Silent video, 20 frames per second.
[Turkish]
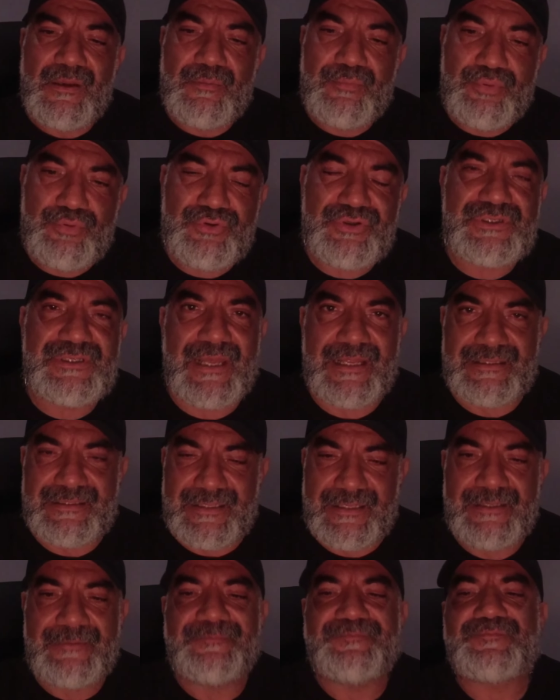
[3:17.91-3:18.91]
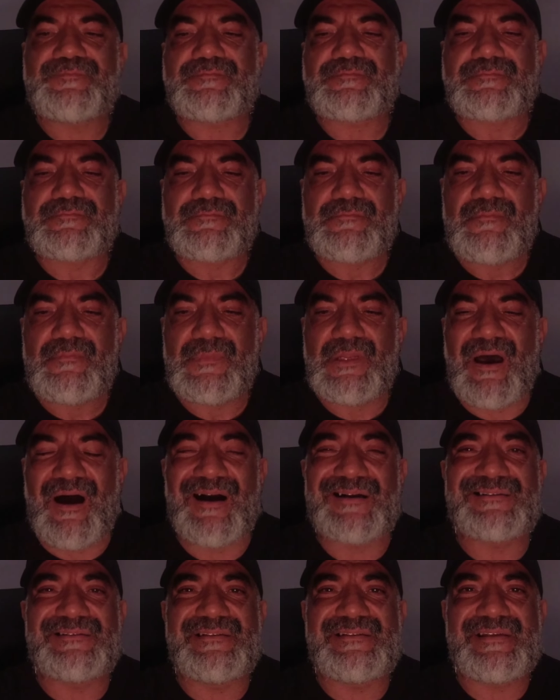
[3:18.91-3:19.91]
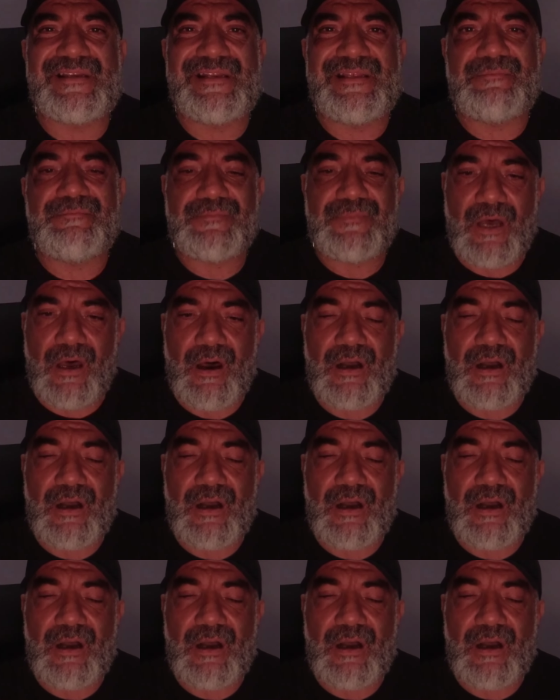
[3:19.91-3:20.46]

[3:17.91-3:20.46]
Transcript: Bu yüzden de aklı selim,